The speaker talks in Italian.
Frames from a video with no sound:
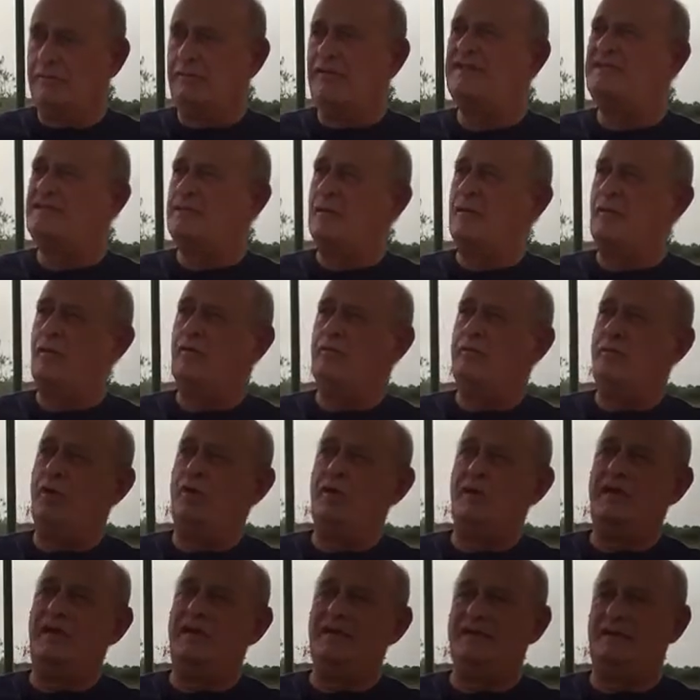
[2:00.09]
Questo un po'
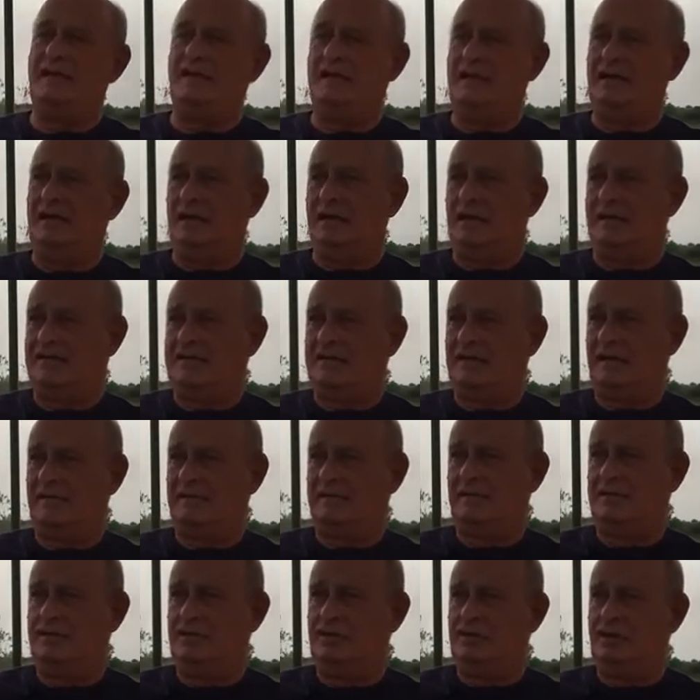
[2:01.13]
rientra nella
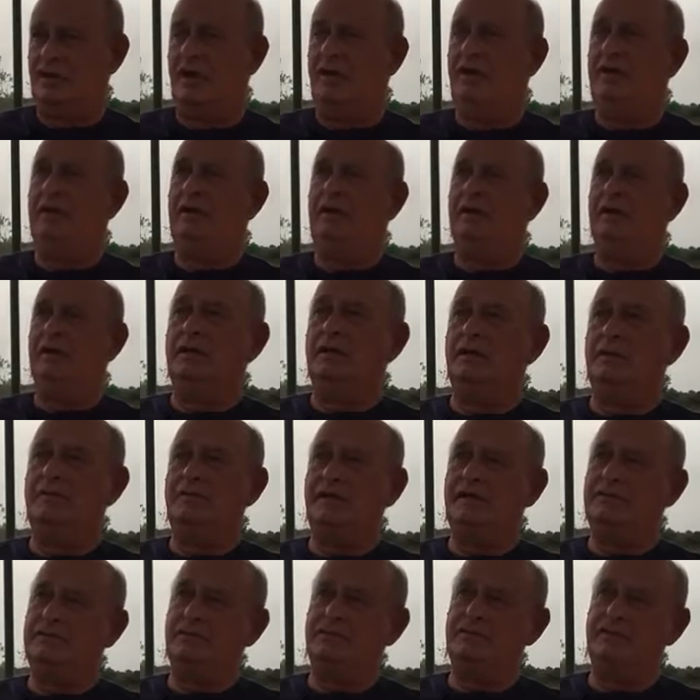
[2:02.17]
strategia il
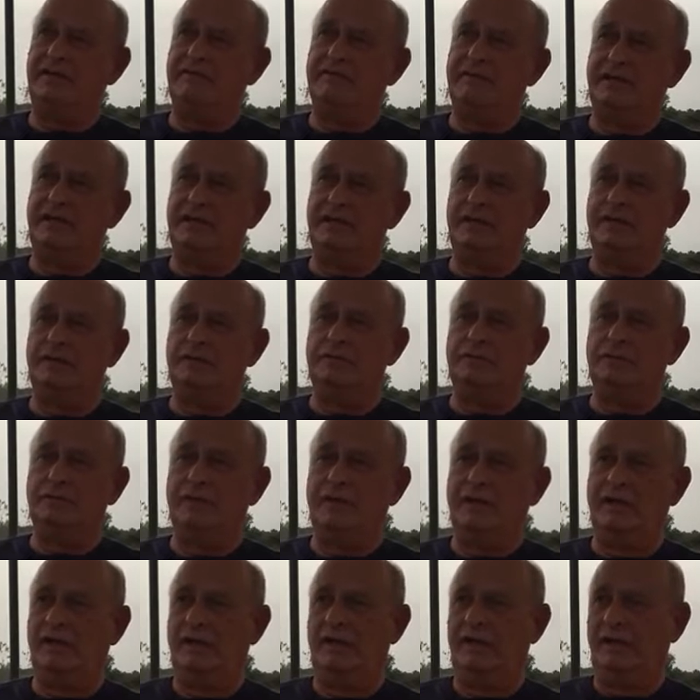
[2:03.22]
fatto di avere
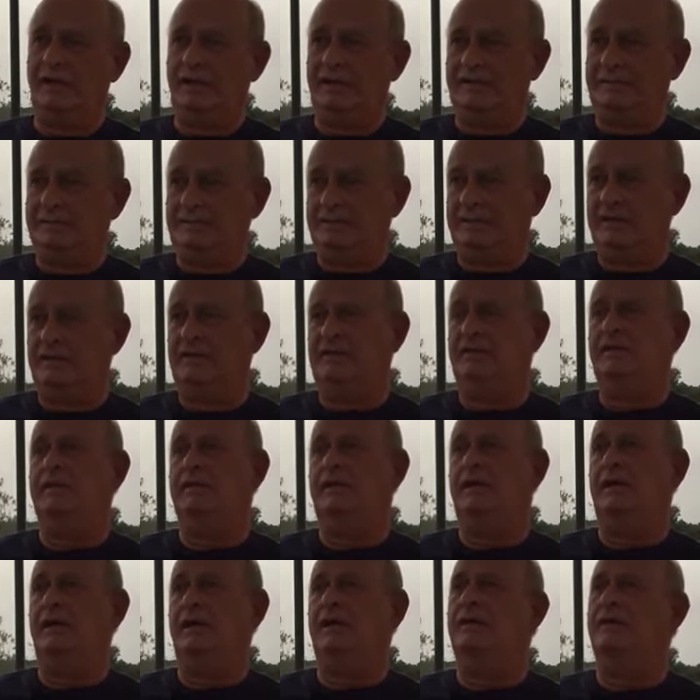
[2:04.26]
due enti
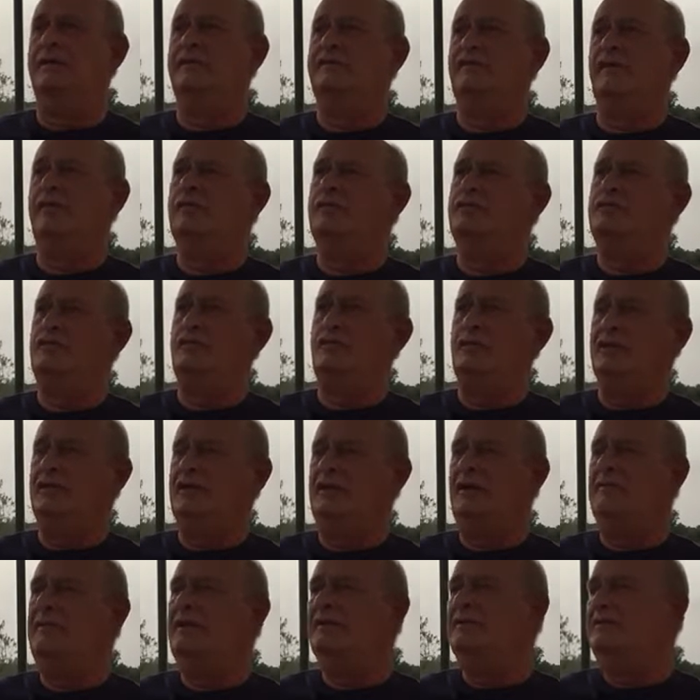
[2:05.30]
che eh, sono
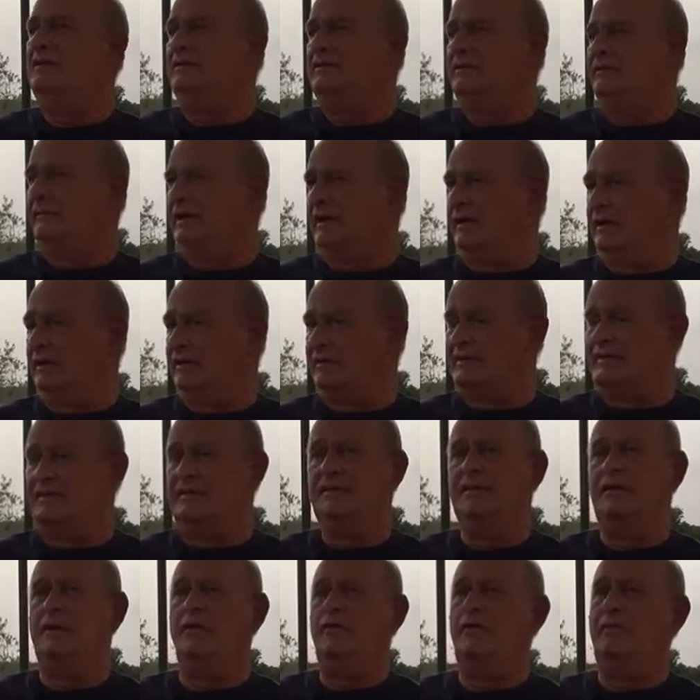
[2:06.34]
giuridicamente
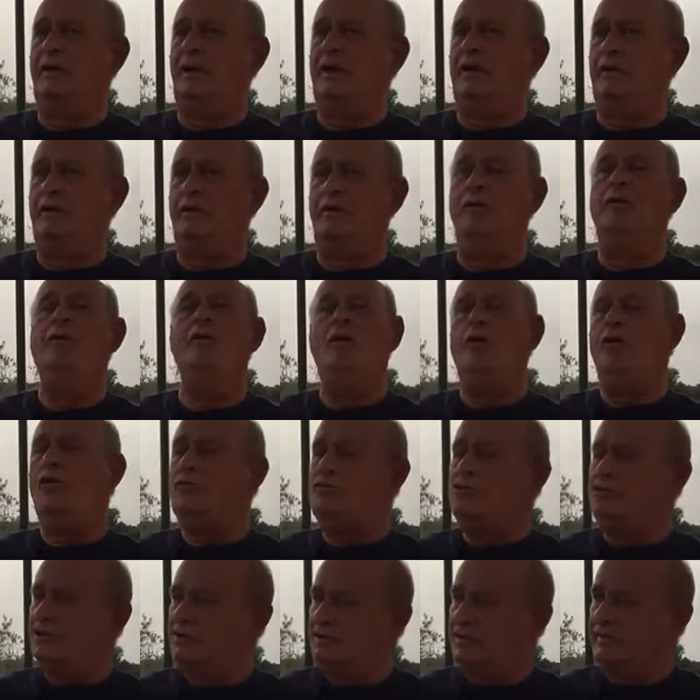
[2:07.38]
diversi, che operano
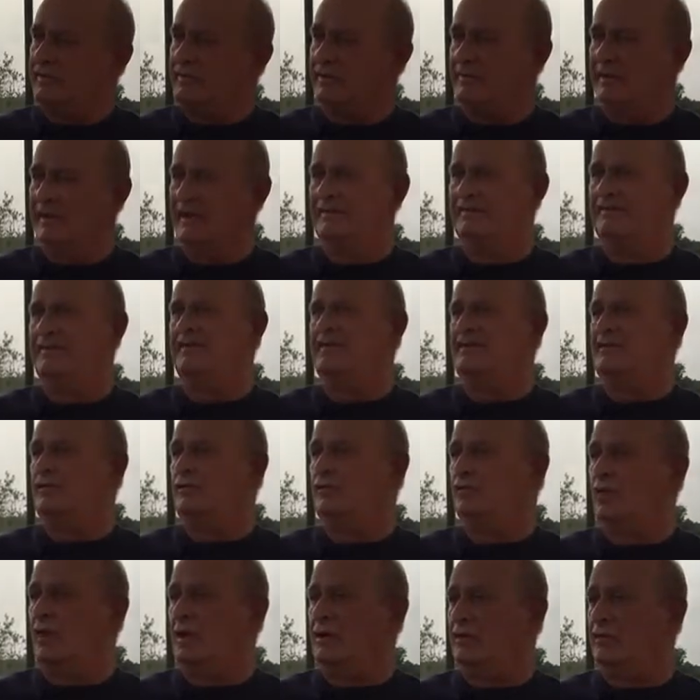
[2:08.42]
oggettivamente su
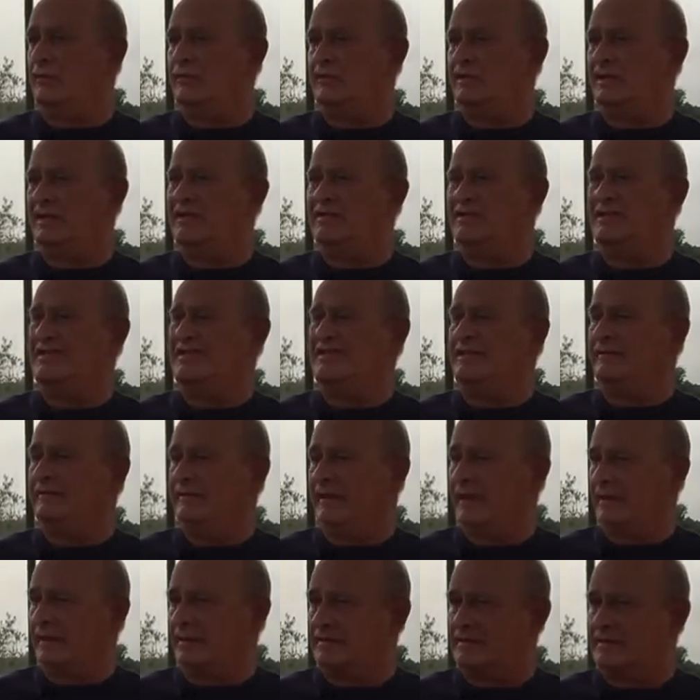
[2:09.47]
due contesti
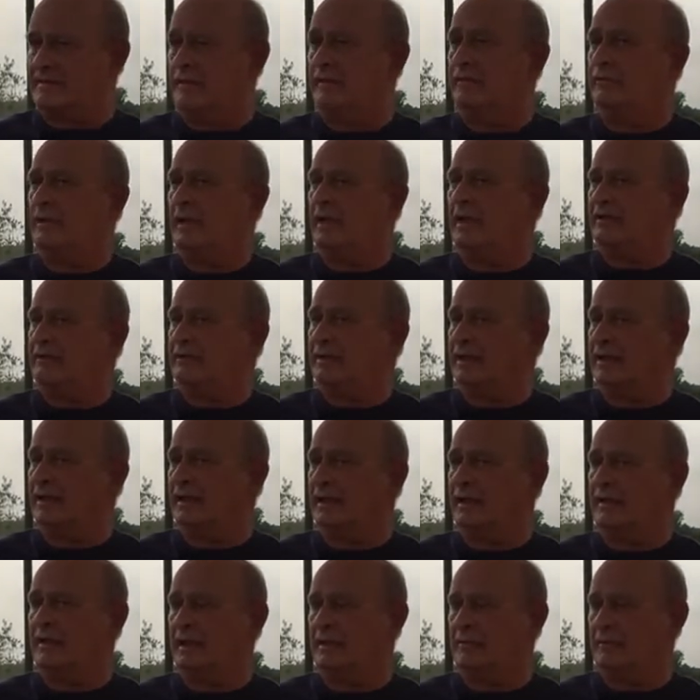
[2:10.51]
diversi, l'uno la
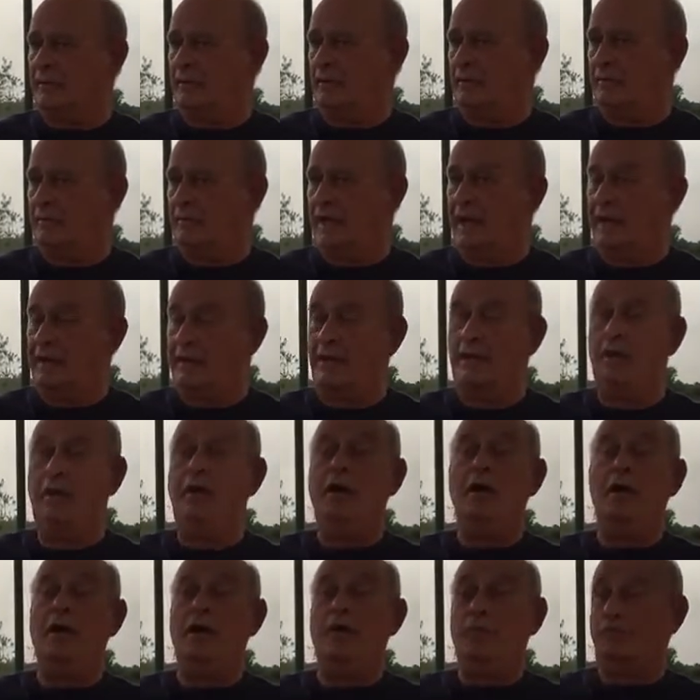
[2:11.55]
terra, l'altro il mare,
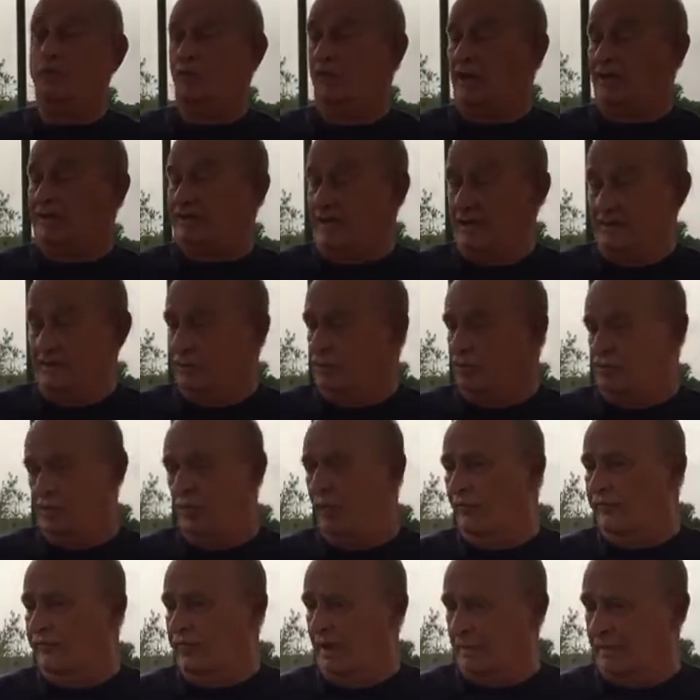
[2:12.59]
pur essendoci
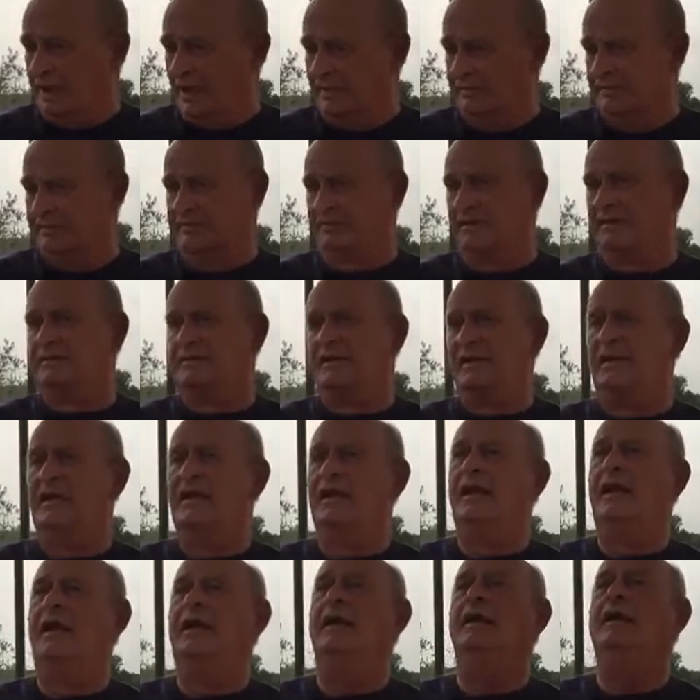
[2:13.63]
ovviamente
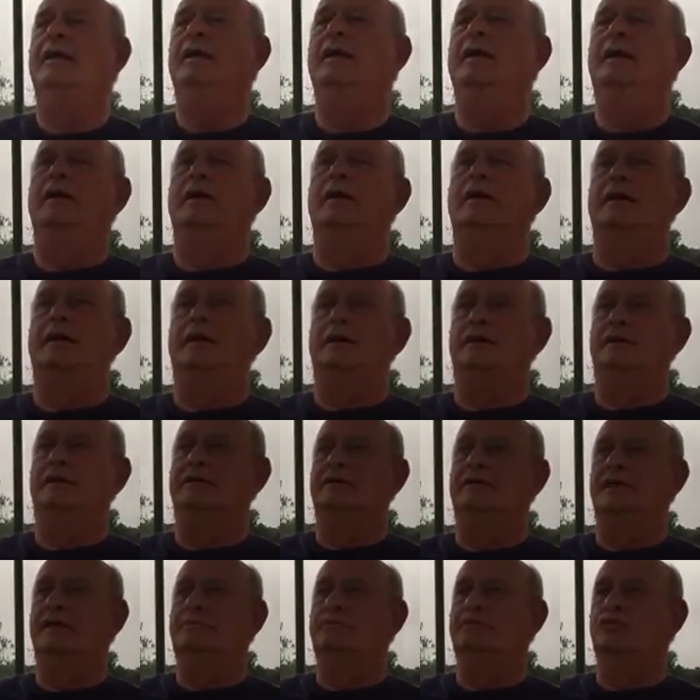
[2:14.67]
delle, eh,
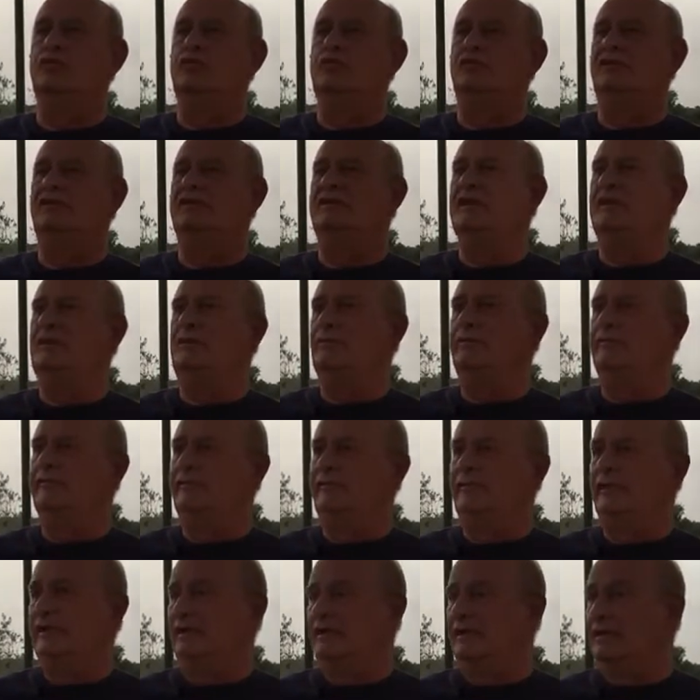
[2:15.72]
dei punti di
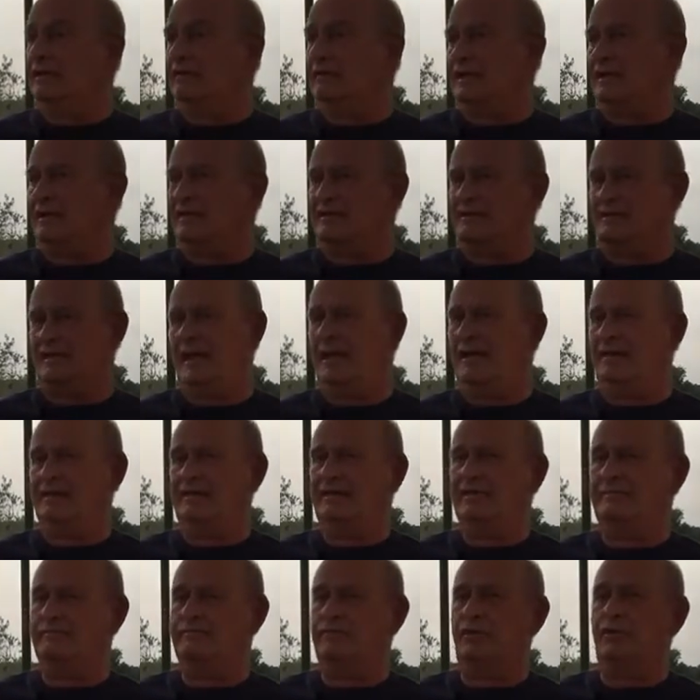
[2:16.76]
confine
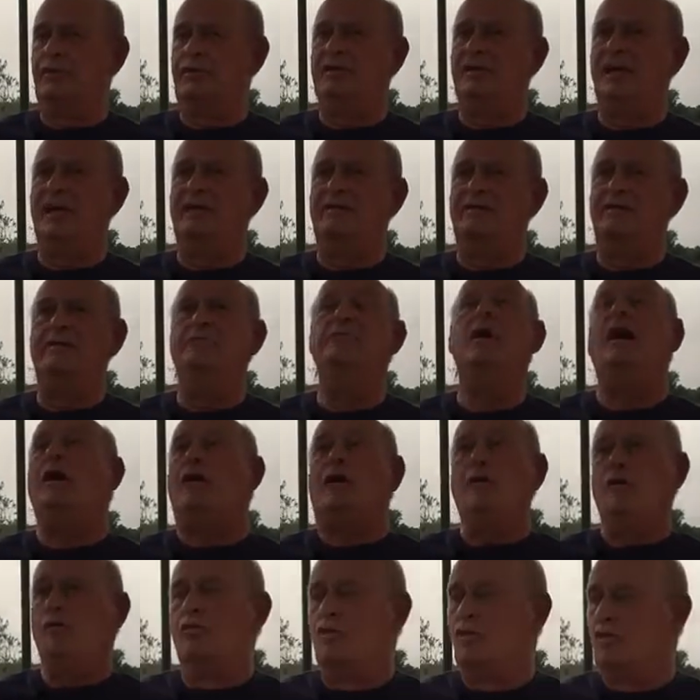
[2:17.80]
interessanti, importanti, ma
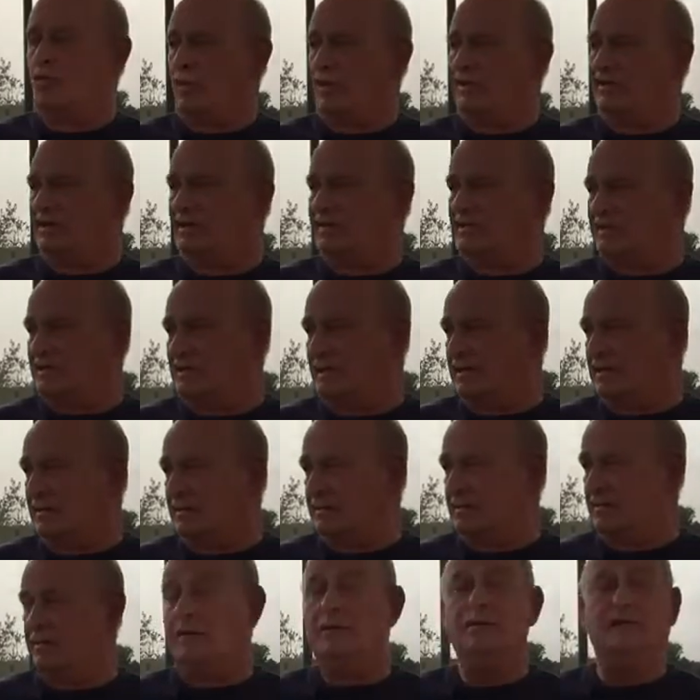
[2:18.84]
comunque
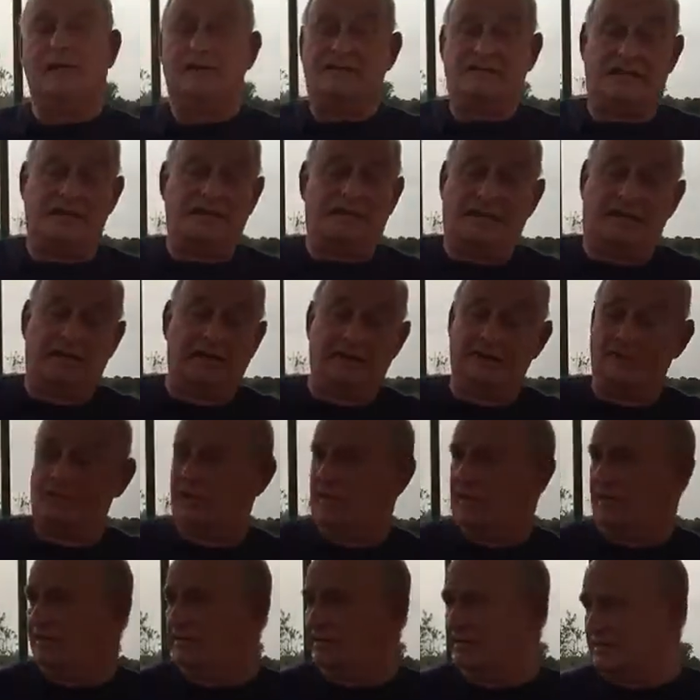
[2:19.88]
distinti, la stessa legge
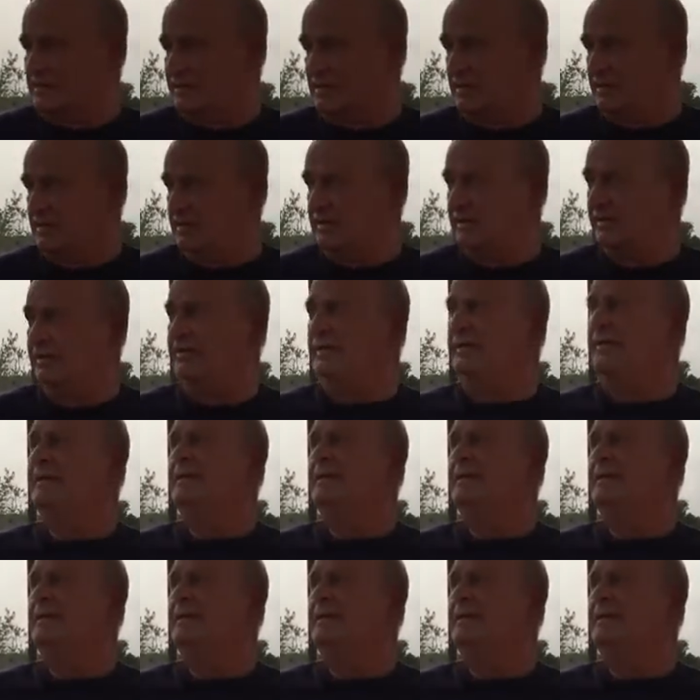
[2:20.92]
li ha distinti,